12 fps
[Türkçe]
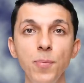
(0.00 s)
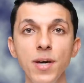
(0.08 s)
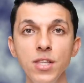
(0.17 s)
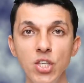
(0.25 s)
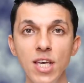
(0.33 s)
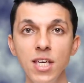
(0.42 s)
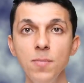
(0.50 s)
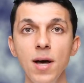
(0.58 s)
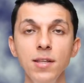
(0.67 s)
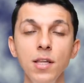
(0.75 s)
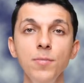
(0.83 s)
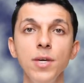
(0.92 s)
payını şey gibi
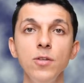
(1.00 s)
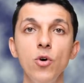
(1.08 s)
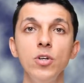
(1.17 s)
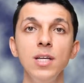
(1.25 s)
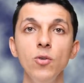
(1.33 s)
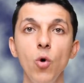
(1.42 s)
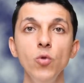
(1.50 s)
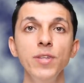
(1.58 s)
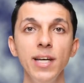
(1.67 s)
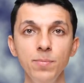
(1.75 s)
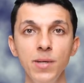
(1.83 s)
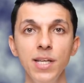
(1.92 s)
anlamayın. Örneğin
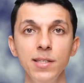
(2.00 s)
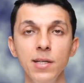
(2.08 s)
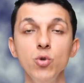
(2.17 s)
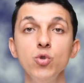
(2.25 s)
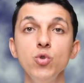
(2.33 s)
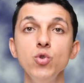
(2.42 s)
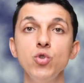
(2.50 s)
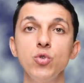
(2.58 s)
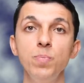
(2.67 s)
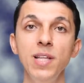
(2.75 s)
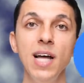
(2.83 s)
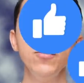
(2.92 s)
online bilet alıyorsunuz,
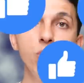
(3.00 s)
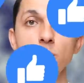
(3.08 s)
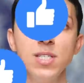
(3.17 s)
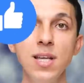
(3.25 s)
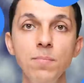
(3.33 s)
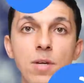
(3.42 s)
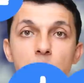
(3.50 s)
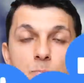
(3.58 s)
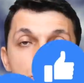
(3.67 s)
platform sizden bir